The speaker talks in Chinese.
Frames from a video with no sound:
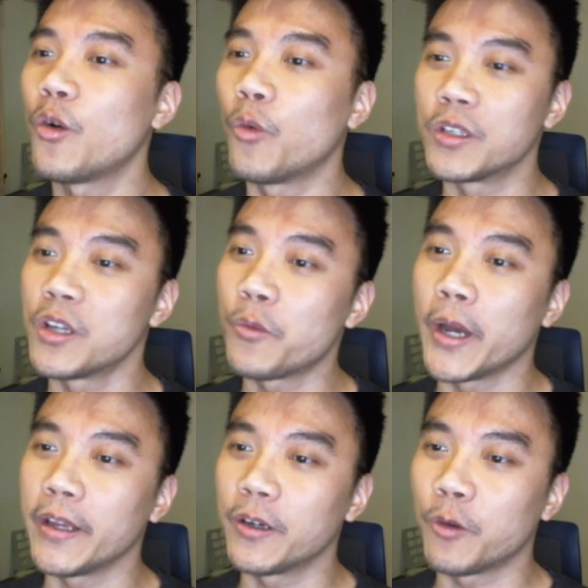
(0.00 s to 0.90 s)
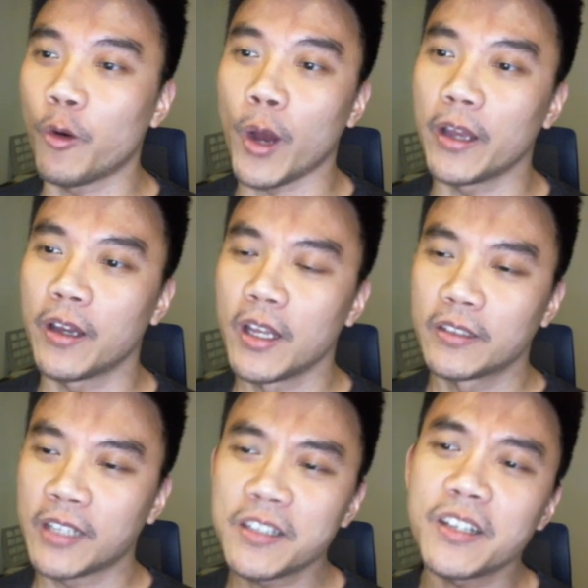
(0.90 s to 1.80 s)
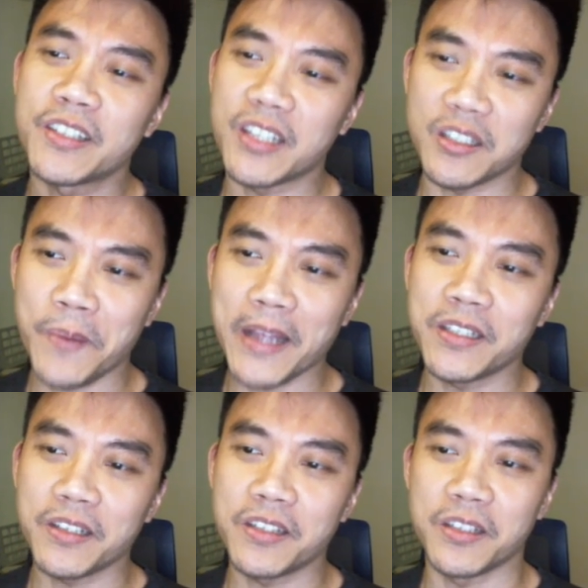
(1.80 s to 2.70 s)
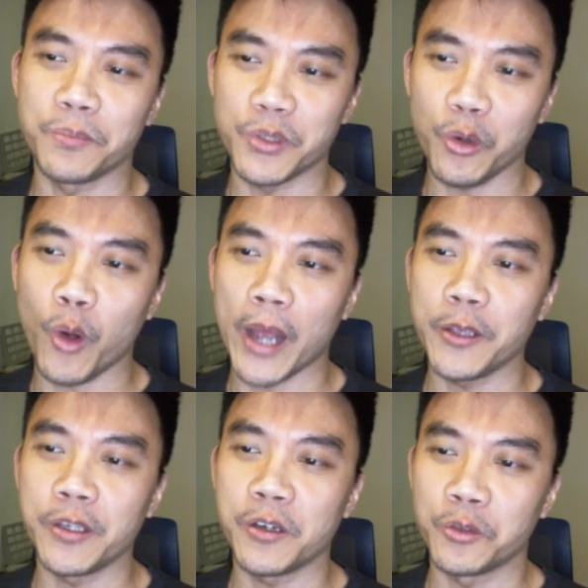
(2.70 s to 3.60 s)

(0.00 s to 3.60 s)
我认为我怀他这里 suspect 这个词不是怀疑哦，